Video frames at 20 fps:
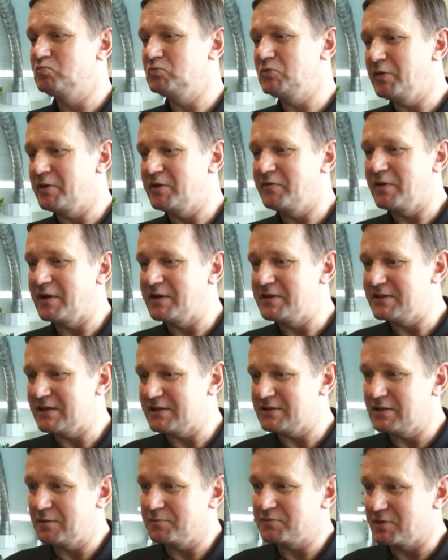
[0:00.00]
No,
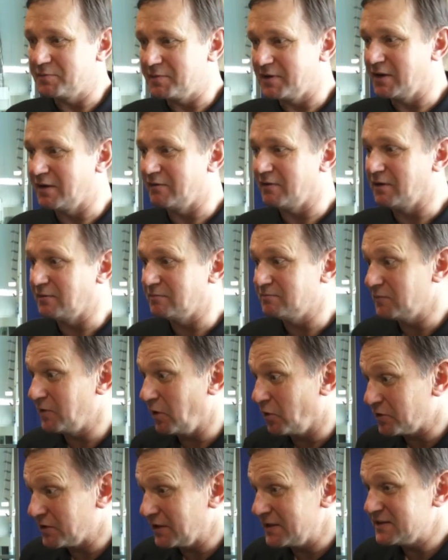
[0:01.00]
rywalizacja przebiegała,
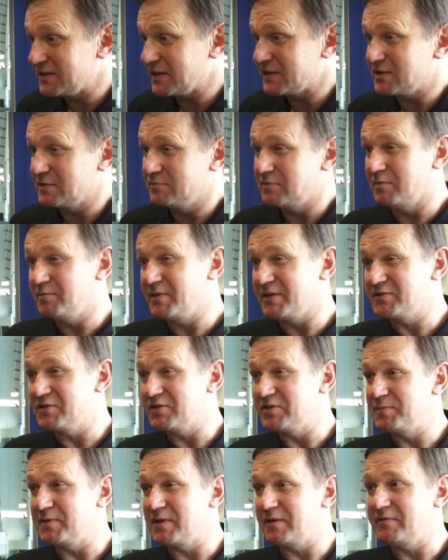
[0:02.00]
organizacja była bardzo
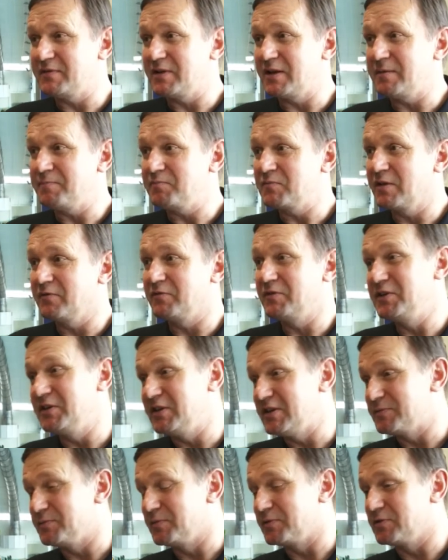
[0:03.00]
sprawna,
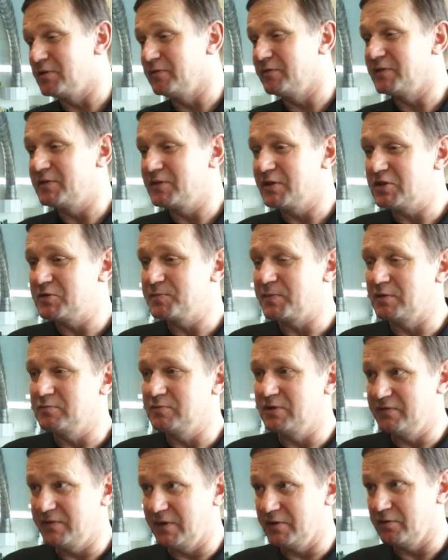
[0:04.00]
wyniki sportowe też,
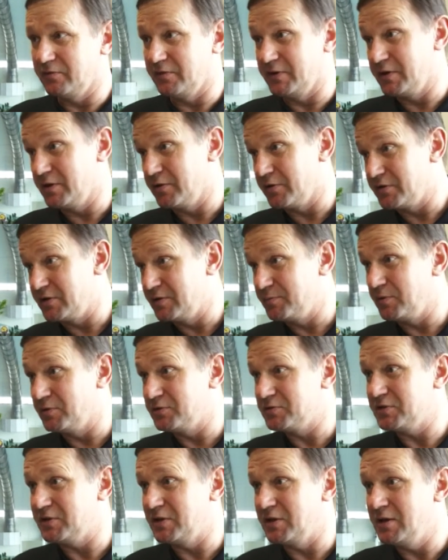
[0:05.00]
padły dwa nowe rekordy
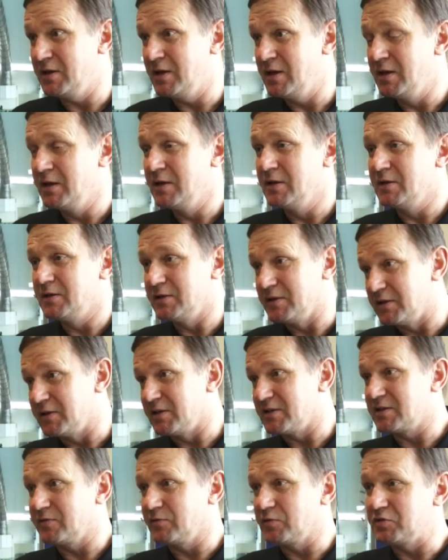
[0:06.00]
Polski.
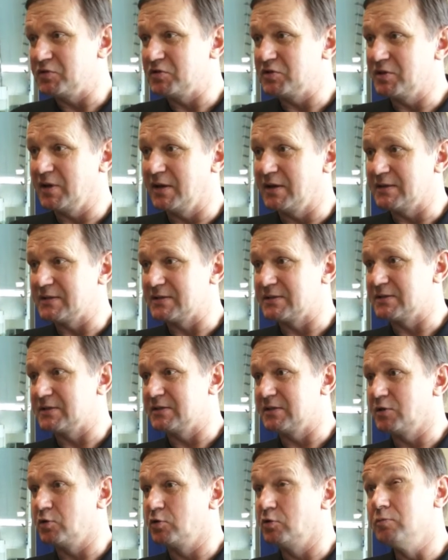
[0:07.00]
Jedna zawodniczka
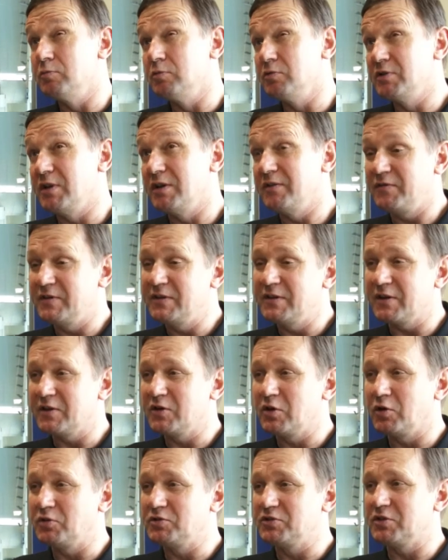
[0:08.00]
z klubu Delfinek
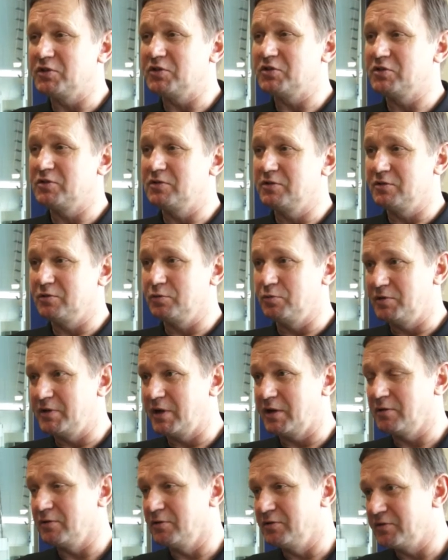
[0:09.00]
Chodzież, Julia
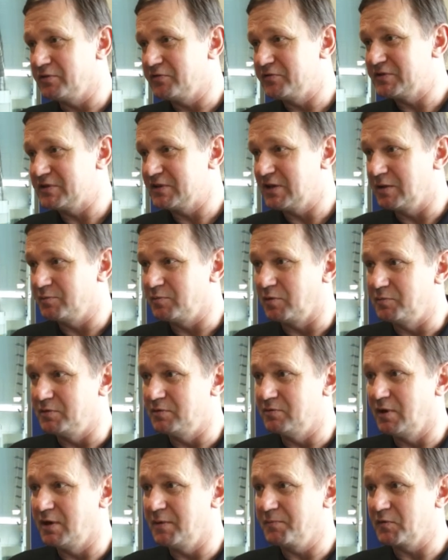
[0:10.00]
Kronowska,
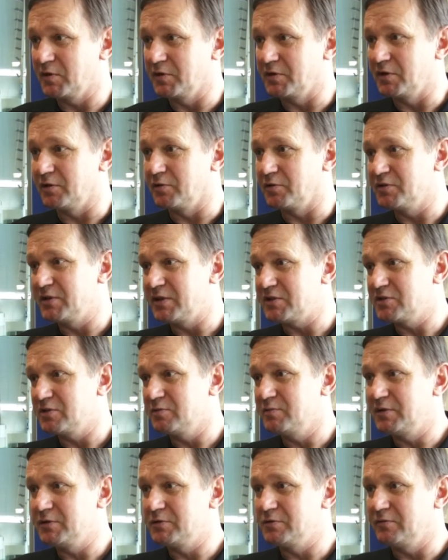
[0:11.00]
pobiła rekord na 100
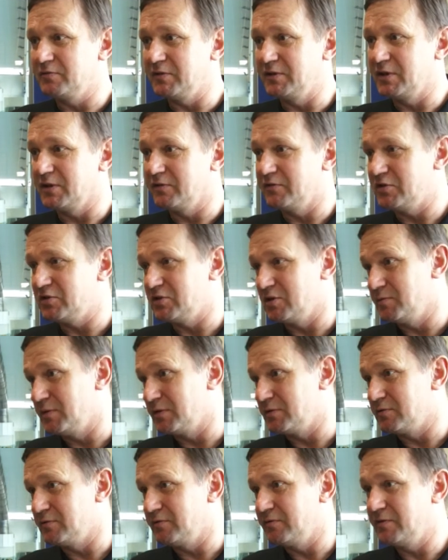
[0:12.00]
metrów i na 200
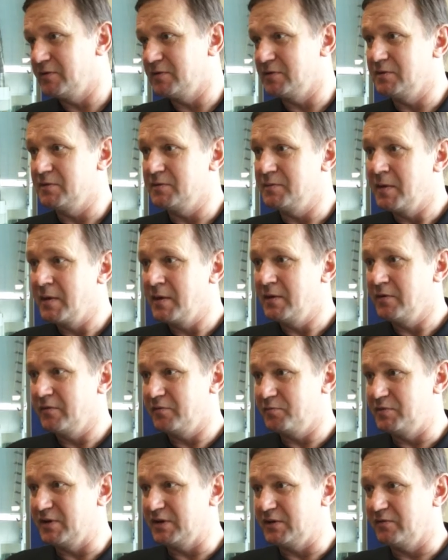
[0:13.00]
metrów e, w
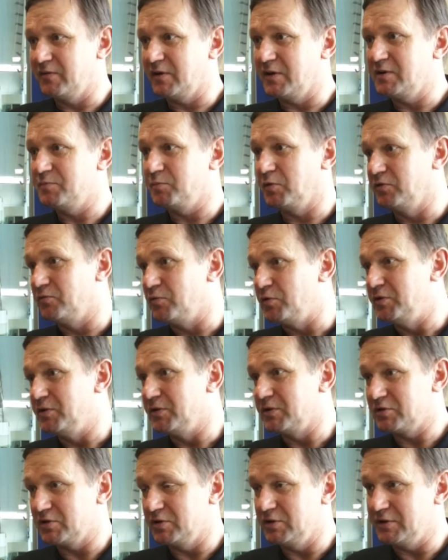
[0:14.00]
płetwach
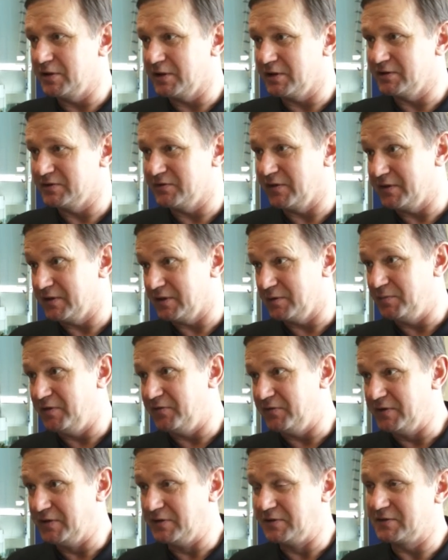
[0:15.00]
podwójnych, czyli tak zwanych
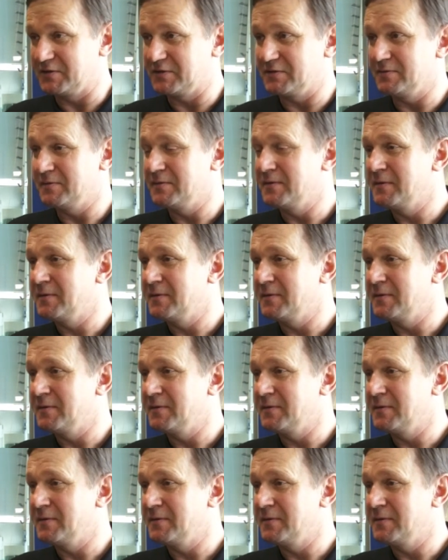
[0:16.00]
bifins.